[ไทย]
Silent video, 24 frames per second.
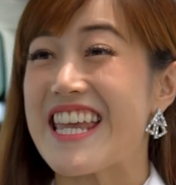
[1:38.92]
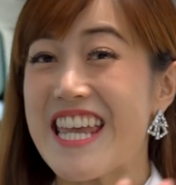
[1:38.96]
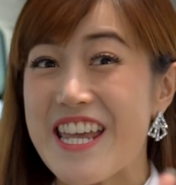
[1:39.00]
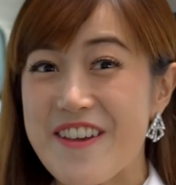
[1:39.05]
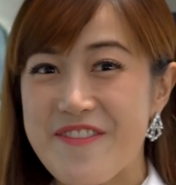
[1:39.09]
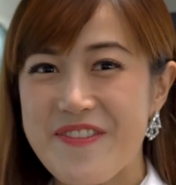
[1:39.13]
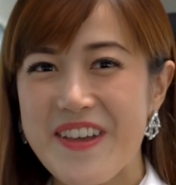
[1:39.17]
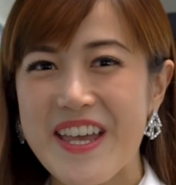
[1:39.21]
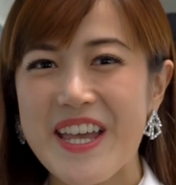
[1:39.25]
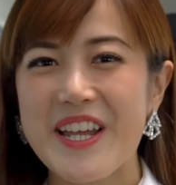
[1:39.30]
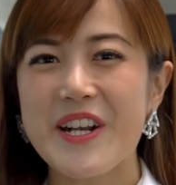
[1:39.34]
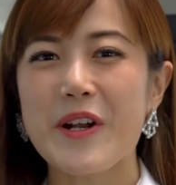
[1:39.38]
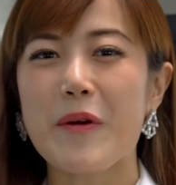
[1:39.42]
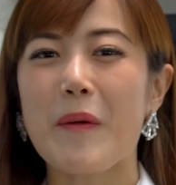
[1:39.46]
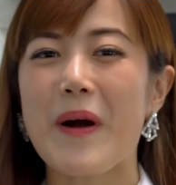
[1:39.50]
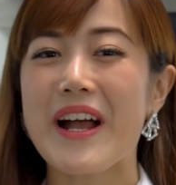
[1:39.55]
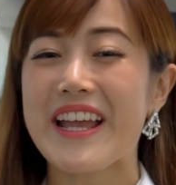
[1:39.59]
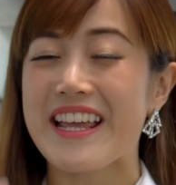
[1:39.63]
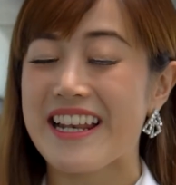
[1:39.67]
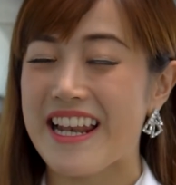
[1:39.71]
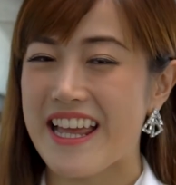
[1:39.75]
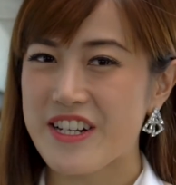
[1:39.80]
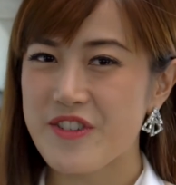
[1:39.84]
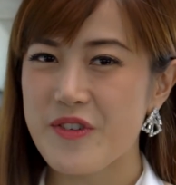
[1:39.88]
EV หรือว่า
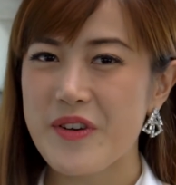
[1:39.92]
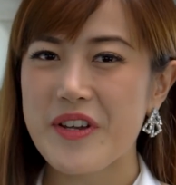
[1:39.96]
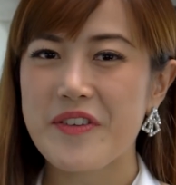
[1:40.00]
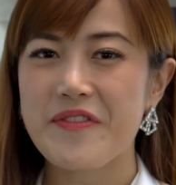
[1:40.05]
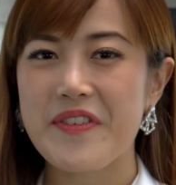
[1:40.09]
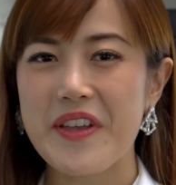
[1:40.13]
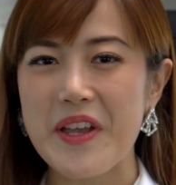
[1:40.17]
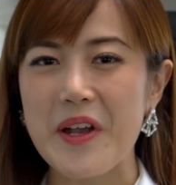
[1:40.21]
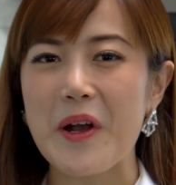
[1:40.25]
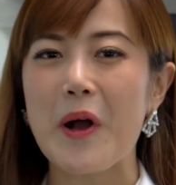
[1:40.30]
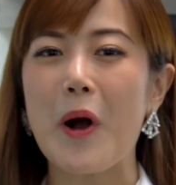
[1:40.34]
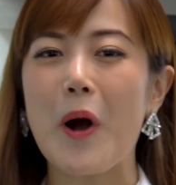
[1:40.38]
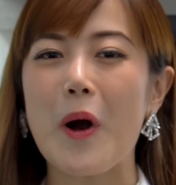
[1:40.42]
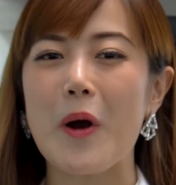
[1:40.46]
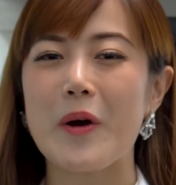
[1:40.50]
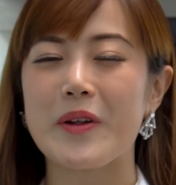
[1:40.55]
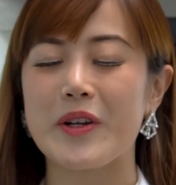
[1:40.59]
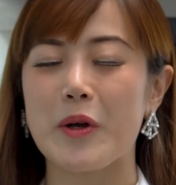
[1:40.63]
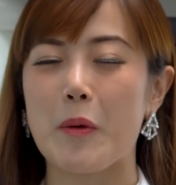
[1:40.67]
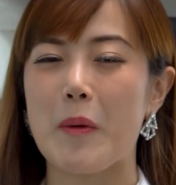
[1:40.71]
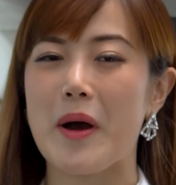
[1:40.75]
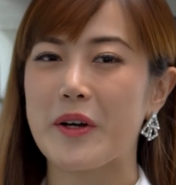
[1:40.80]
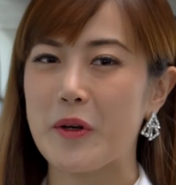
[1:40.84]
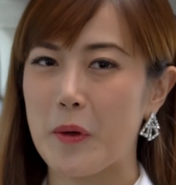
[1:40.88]
Electric Vehicle
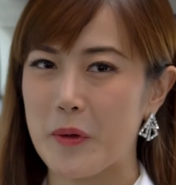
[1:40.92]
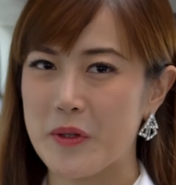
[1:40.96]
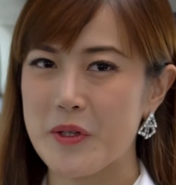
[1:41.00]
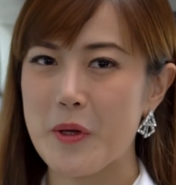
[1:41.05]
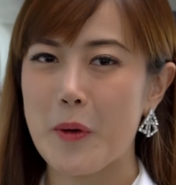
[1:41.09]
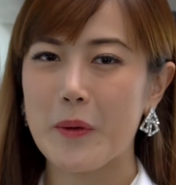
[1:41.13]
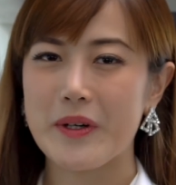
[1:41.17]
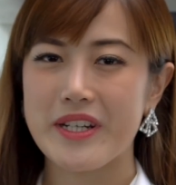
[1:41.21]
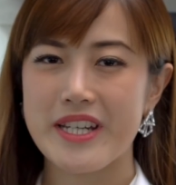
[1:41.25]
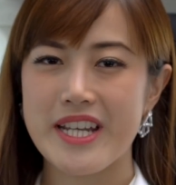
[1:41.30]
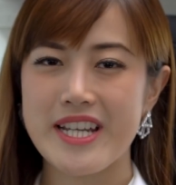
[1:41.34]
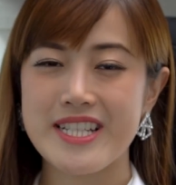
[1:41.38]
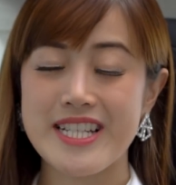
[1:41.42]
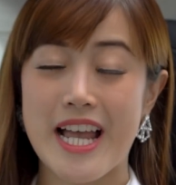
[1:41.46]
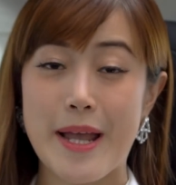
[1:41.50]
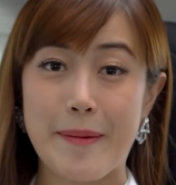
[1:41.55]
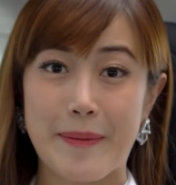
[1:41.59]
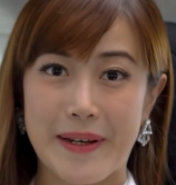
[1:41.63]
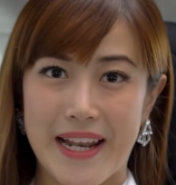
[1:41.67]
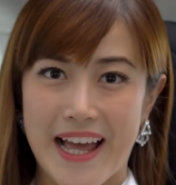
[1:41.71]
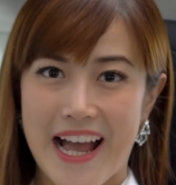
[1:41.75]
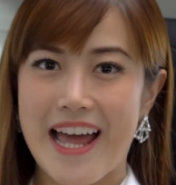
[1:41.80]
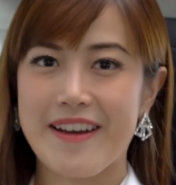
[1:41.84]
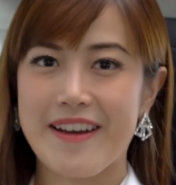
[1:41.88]
หรือว่ารถยนต์ที่ใช้พลั